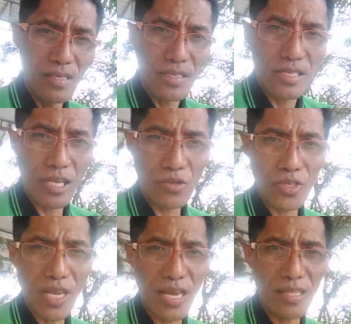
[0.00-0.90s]
satu
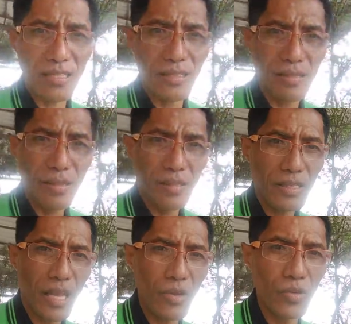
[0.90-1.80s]
saat
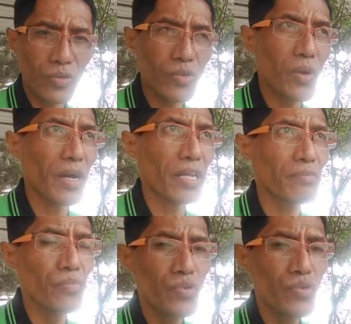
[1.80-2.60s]
tahun 2000